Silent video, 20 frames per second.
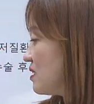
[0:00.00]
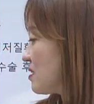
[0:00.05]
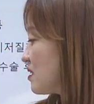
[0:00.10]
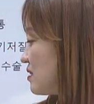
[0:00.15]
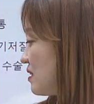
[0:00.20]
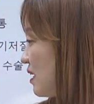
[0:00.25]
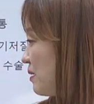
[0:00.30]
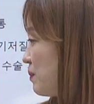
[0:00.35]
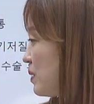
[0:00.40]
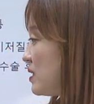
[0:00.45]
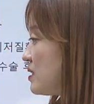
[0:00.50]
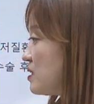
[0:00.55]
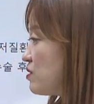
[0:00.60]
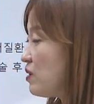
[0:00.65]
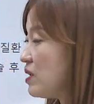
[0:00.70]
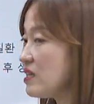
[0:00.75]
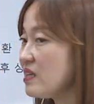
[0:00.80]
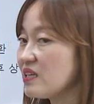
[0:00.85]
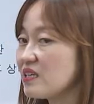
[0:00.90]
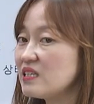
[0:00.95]
그 다음에
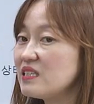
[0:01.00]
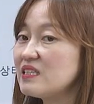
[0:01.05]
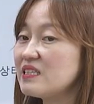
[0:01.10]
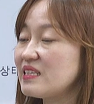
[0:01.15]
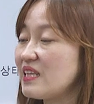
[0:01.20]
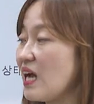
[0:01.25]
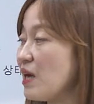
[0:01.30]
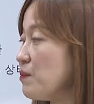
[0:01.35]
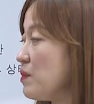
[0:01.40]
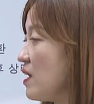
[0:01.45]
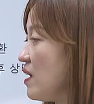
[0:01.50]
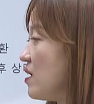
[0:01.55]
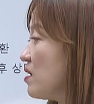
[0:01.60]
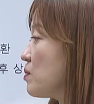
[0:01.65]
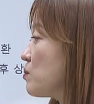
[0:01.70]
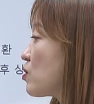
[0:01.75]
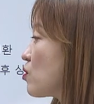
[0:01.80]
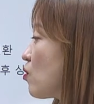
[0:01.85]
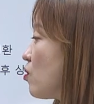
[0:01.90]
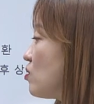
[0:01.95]
스웨팅은 땀이에요.
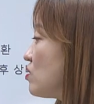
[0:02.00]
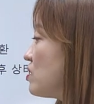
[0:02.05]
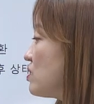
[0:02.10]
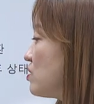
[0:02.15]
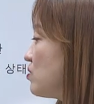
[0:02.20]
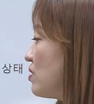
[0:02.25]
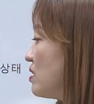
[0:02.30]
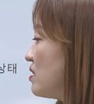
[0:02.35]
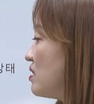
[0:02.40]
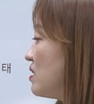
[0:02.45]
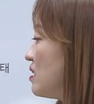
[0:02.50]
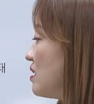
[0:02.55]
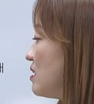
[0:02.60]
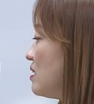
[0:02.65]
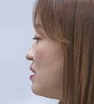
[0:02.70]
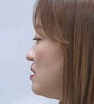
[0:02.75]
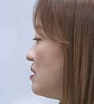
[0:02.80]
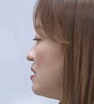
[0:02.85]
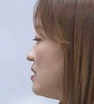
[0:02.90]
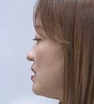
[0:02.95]
그러면 콜드
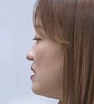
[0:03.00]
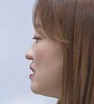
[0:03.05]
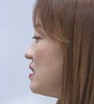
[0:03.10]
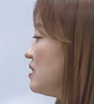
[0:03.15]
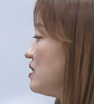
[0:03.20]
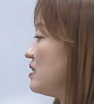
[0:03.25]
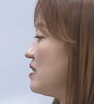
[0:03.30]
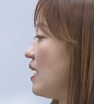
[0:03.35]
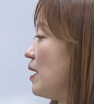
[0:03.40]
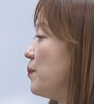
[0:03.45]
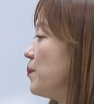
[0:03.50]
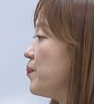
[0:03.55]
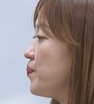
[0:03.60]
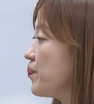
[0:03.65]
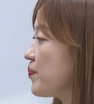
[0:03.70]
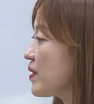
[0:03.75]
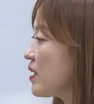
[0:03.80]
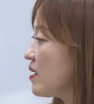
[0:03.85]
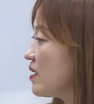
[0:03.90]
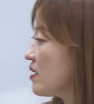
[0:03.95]
스웨팅은 식은 땀.
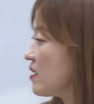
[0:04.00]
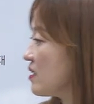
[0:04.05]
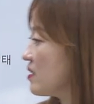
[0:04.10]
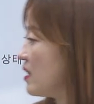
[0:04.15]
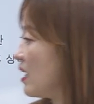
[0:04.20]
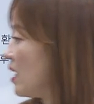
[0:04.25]
그